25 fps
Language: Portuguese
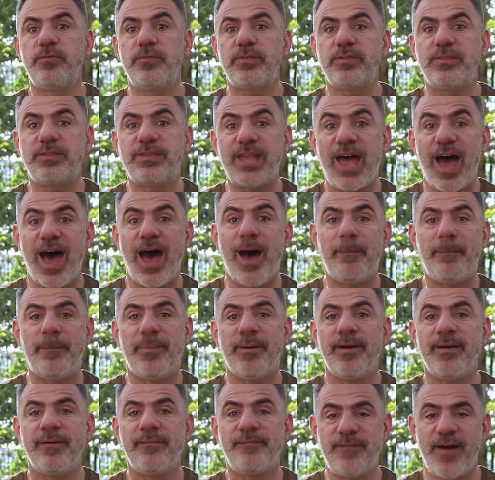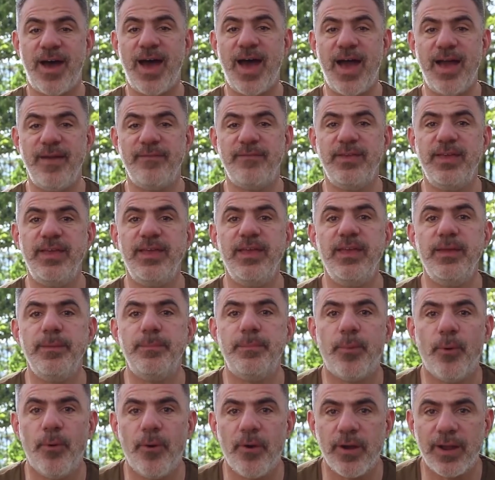os top 5 e
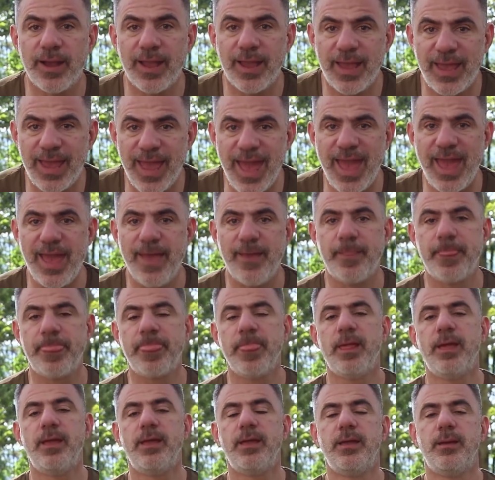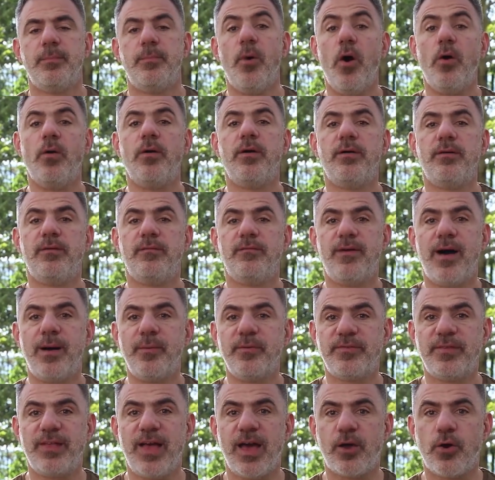por quê? Bom,
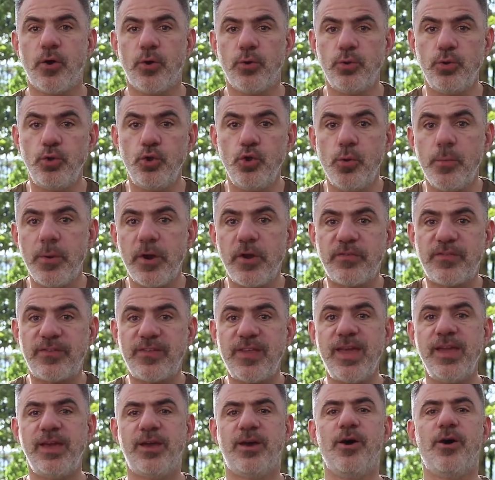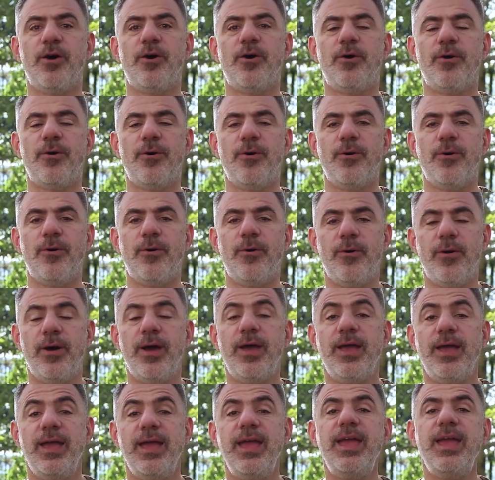vamos lá com o número 5.
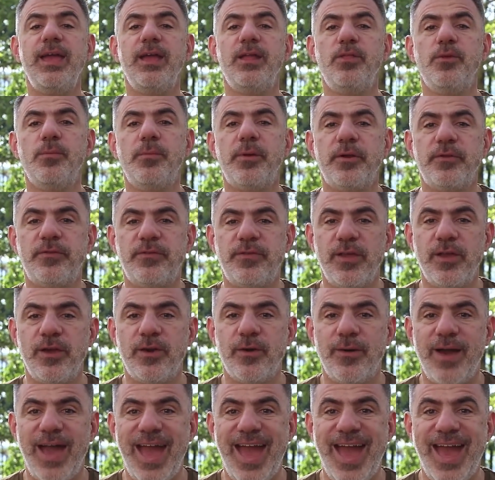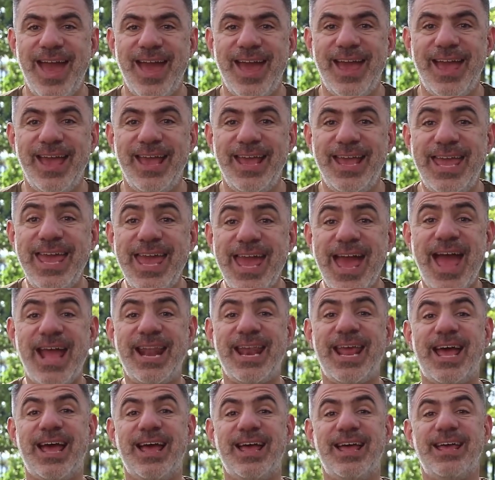E número 5 é
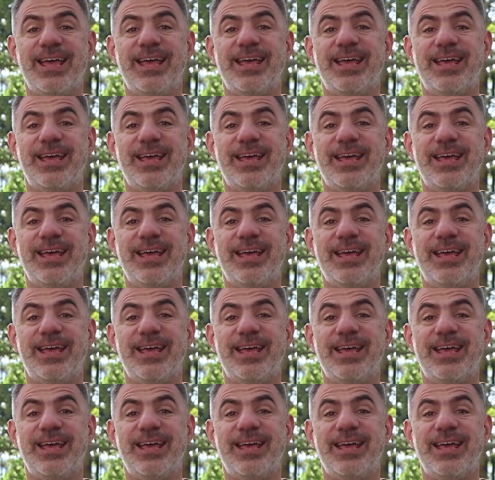Guiana.